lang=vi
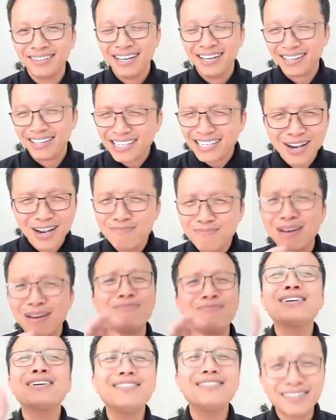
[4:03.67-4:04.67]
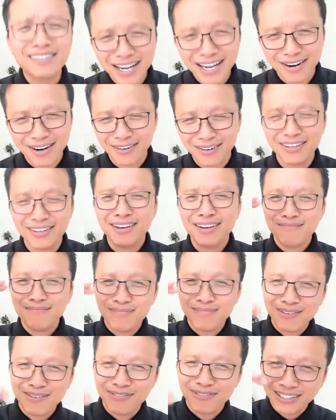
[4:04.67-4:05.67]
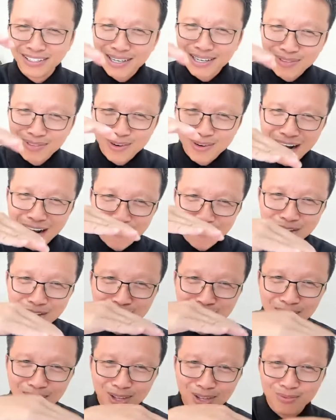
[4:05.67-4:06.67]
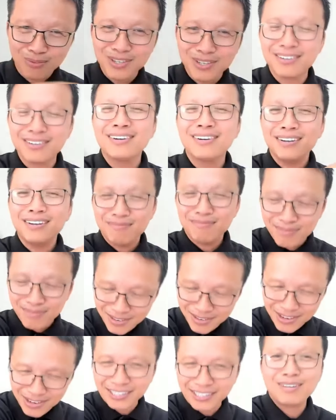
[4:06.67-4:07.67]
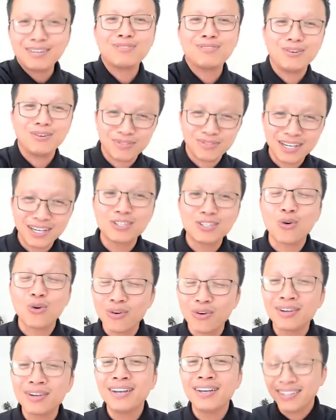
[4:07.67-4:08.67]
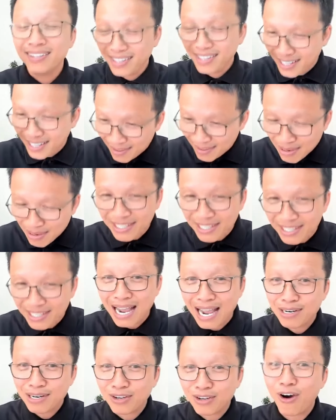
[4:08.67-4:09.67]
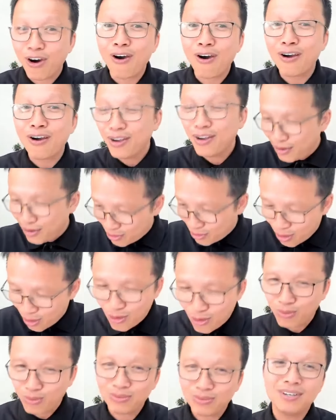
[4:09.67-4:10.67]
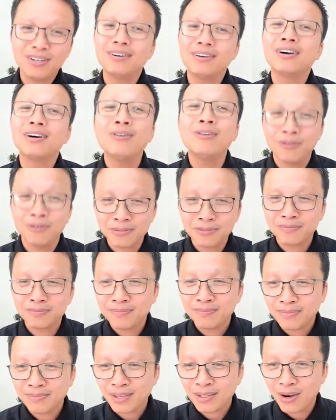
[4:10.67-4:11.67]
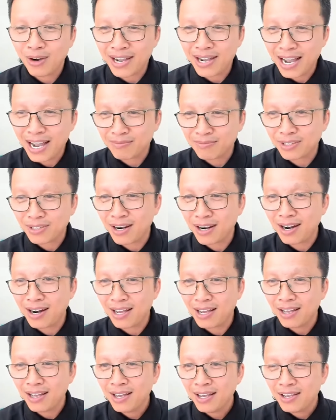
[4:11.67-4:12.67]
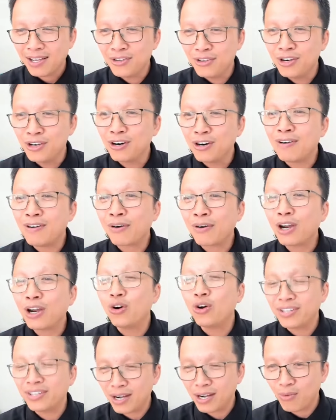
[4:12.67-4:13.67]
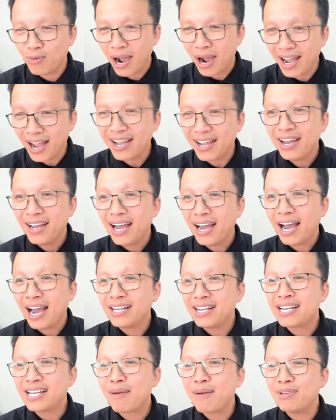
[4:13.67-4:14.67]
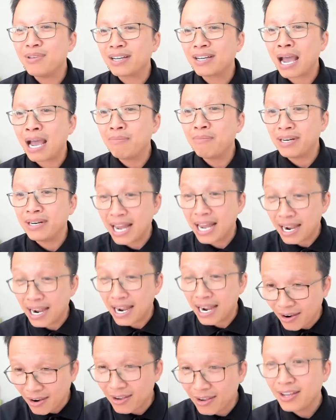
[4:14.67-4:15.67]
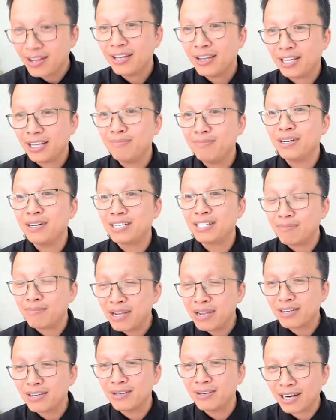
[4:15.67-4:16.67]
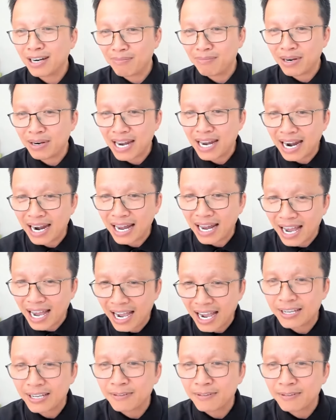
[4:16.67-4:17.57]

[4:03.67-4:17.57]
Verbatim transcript: Tại sao? Mình vẫn chưa thay đổi, mình vẫn tiếp tục làm cho mình tổn thương, mình vẫn tiếp tục đi xuống, thì mình cái mình có nó cũng tương ứng luôn. Ok không? Cho nên là dựa vào cái luật nhân quả, hãy xem những cái mình đang có thì mình sẽ biết được là mình đang là ai.